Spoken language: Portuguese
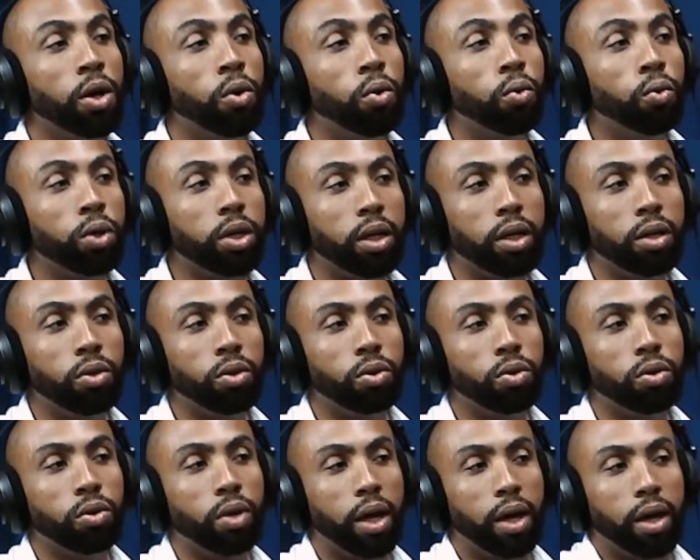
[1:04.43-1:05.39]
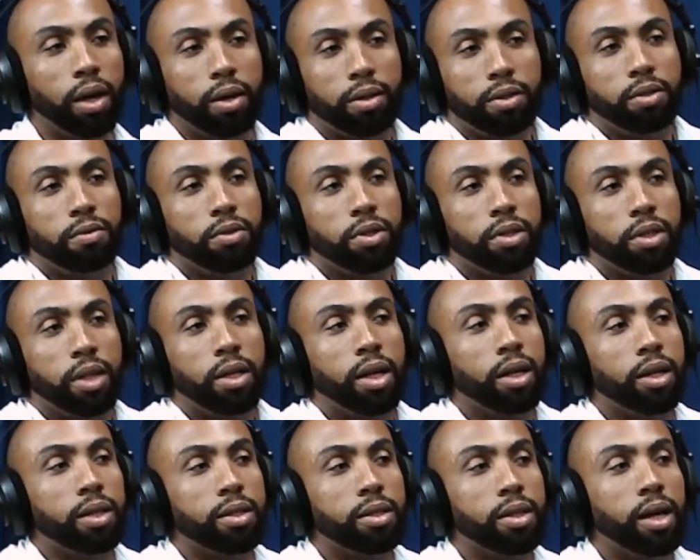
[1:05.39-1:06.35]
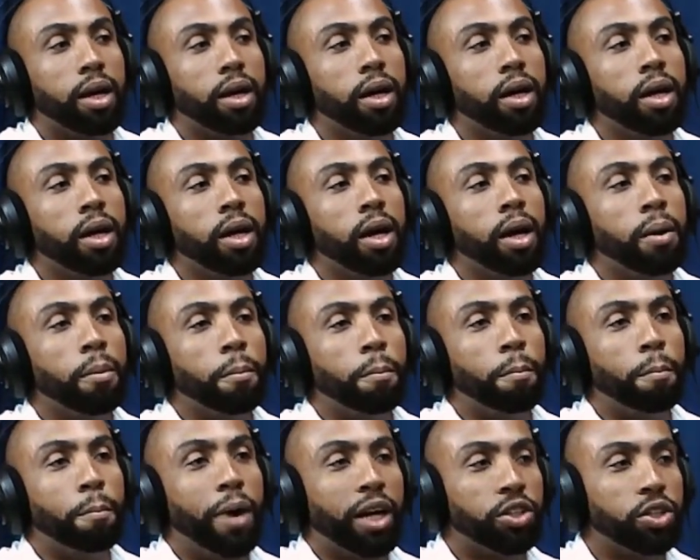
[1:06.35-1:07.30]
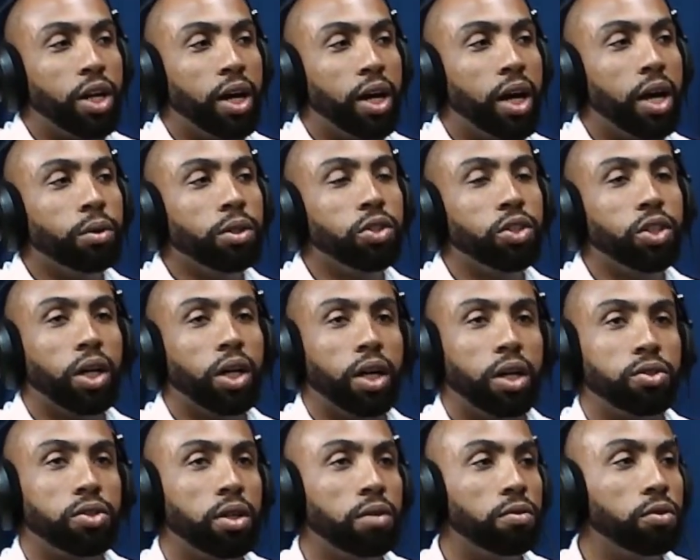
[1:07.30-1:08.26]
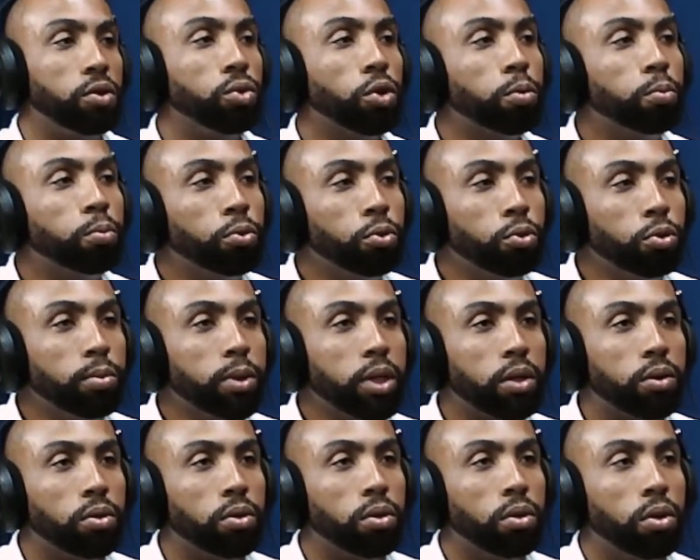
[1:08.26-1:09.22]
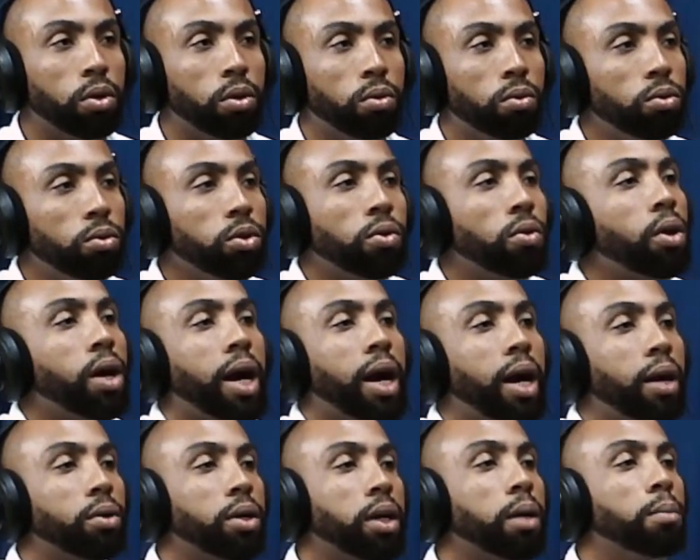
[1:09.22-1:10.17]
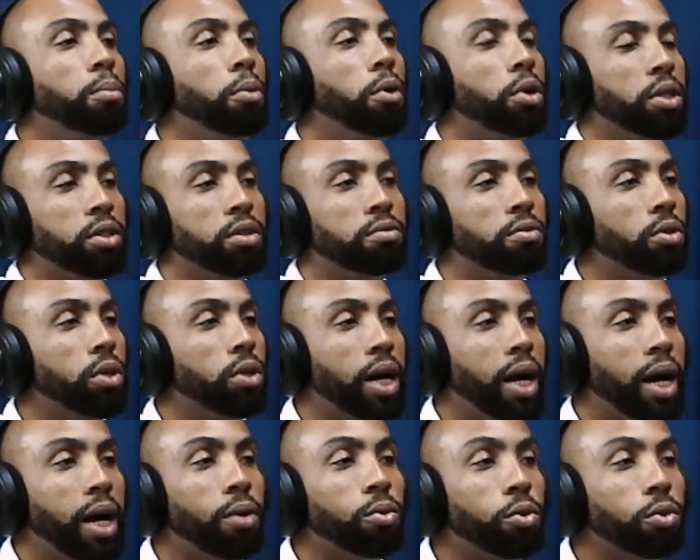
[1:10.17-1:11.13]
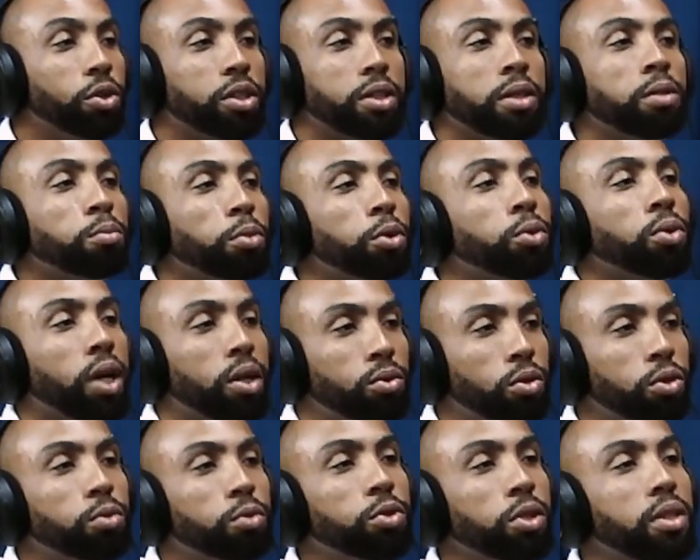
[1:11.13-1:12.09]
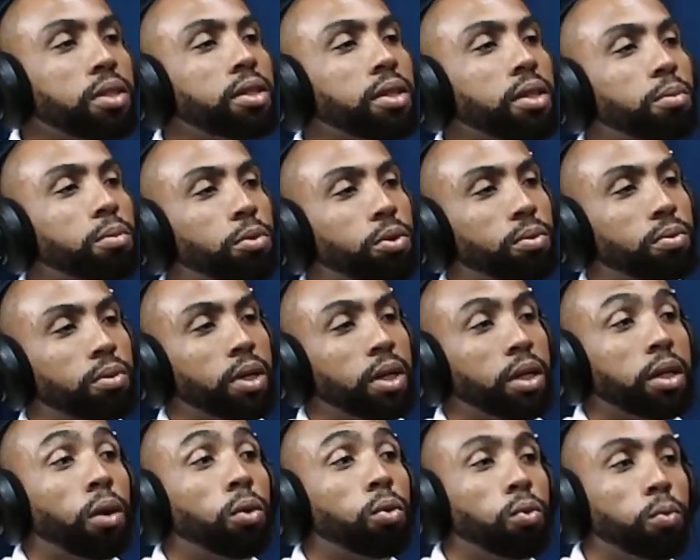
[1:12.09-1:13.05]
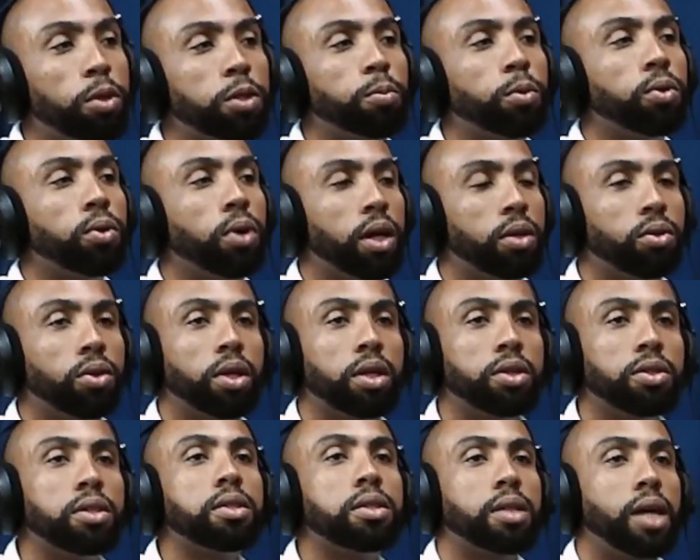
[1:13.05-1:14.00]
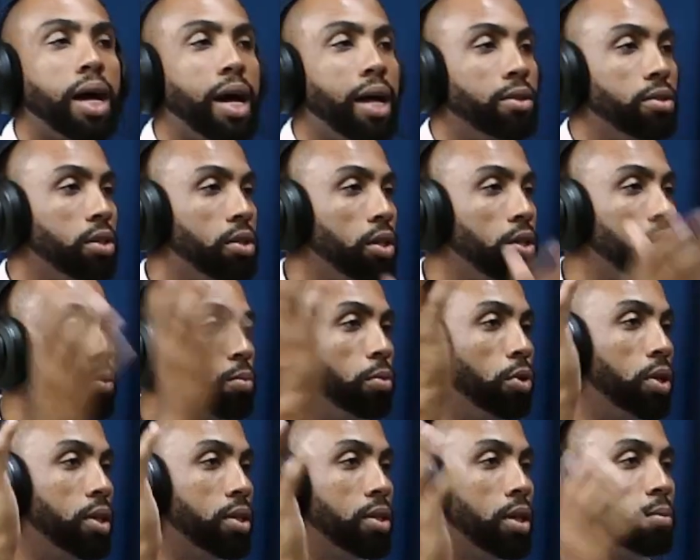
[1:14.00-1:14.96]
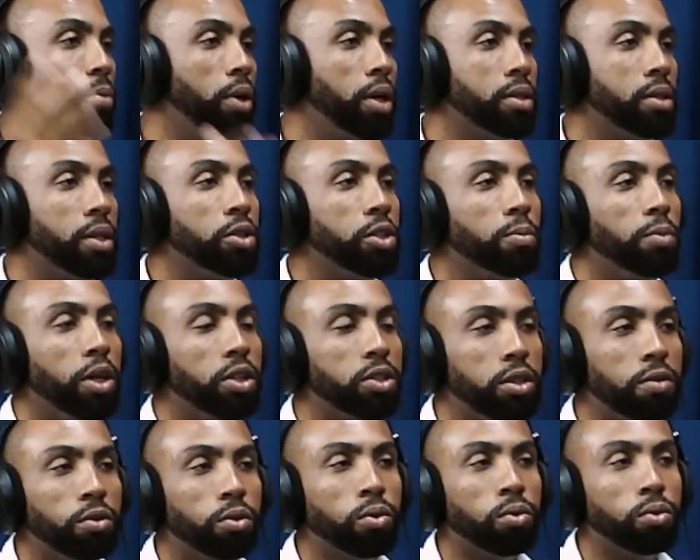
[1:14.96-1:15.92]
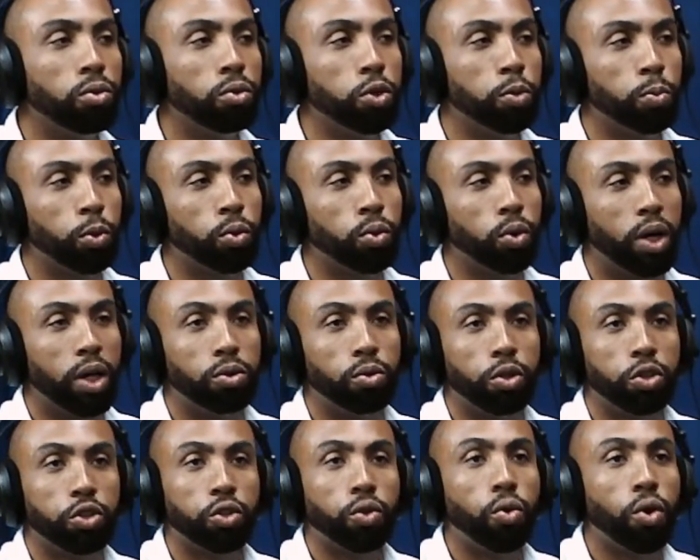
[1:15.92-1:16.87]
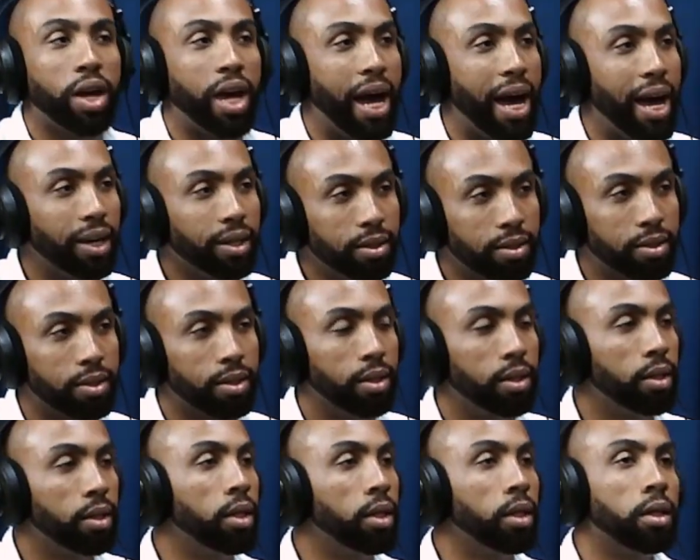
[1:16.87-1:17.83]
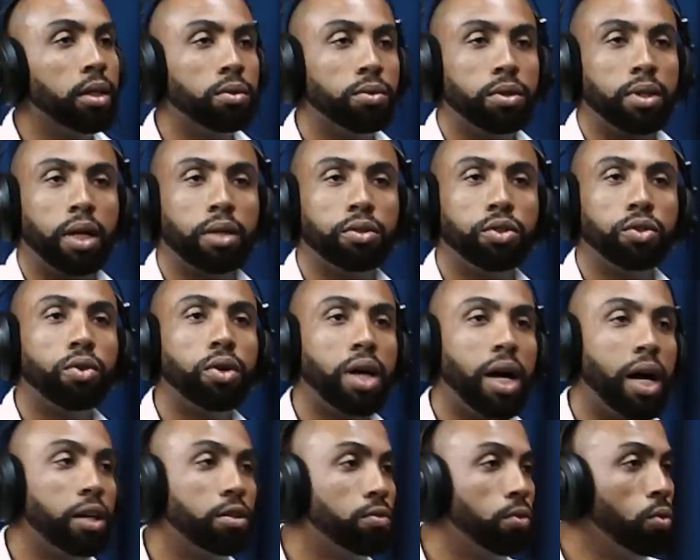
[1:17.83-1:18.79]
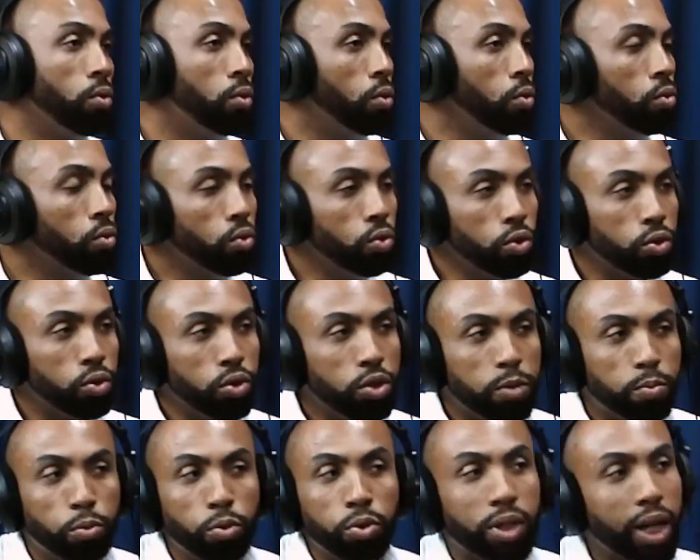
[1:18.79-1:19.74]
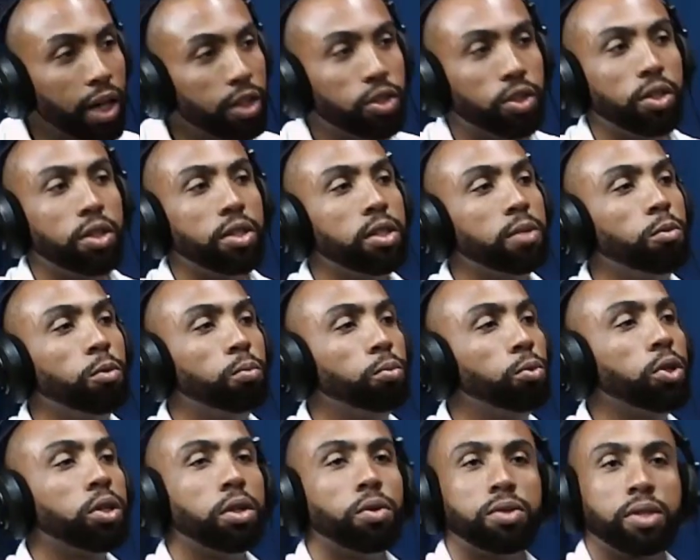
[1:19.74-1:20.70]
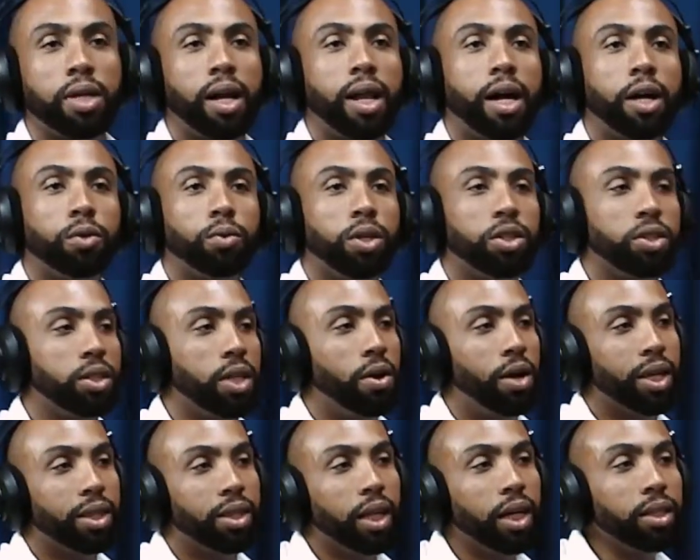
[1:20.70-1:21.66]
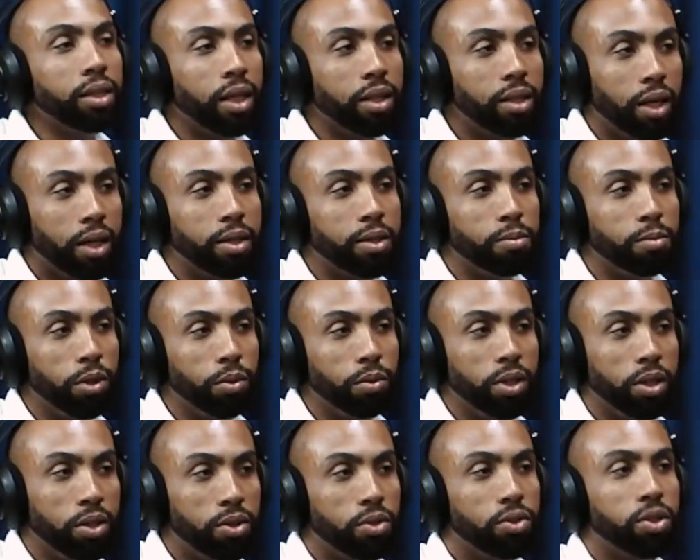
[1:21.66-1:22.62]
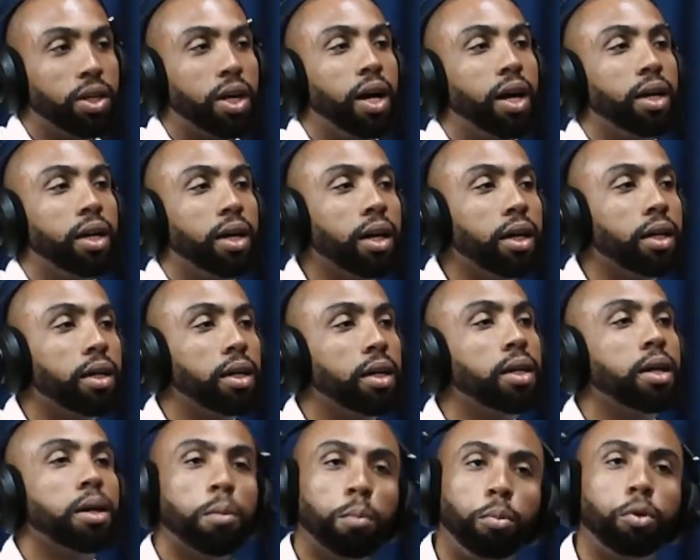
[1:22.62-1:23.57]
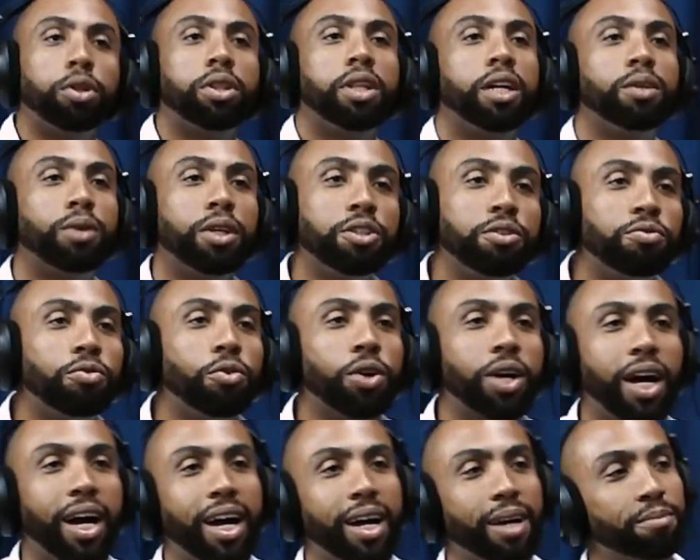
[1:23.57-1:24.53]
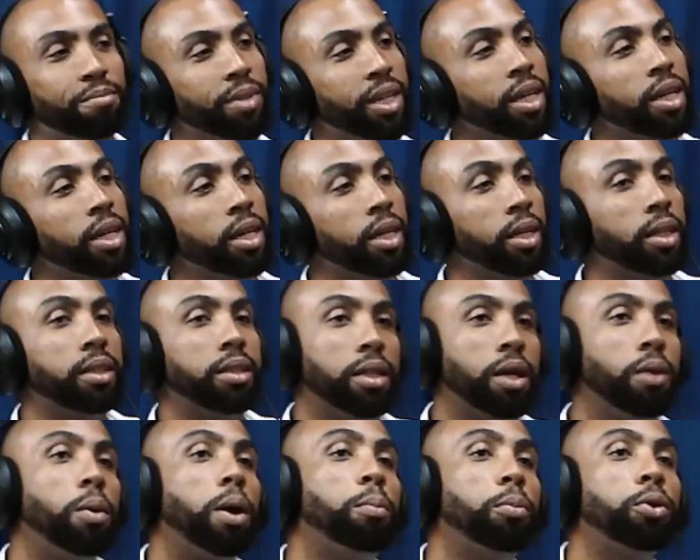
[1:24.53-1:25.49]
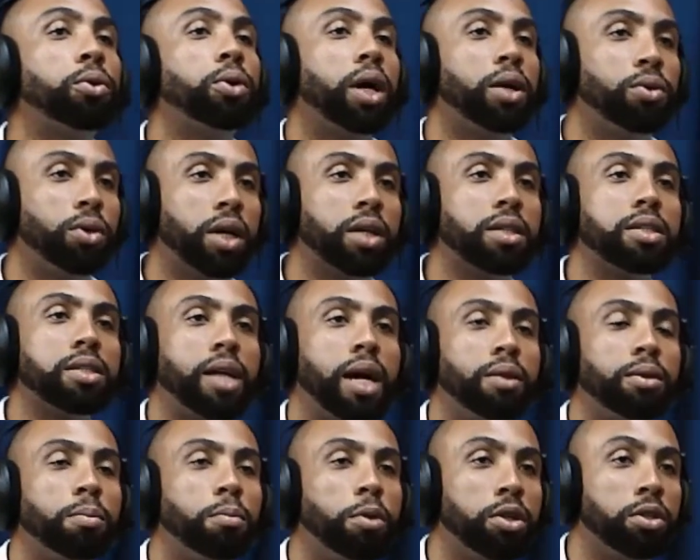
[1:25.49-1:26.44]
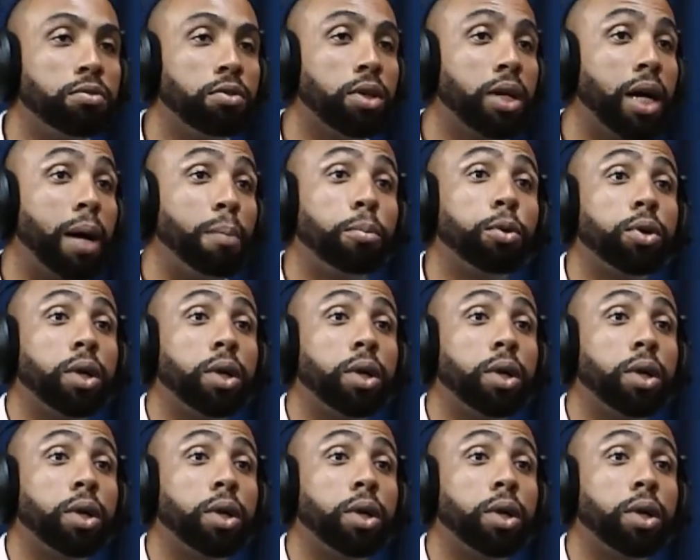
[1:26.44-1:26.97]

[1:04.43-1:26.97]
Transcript: O que, né, se você analisar, bacharel em direito, servidor público, o único cargo que ele pode advogar hoje é sendo procurador do município. E algumas procuradorias de estados. A gente, por exemplo, recentemente teve concurso procurador de Goiás. O estado de Goiás foi um concurso disputadíssimo porque o salário do edital tá, era 33 mil início de carreira, podendo advogar. Então é. a Procuradoria de Estado que pode advogar.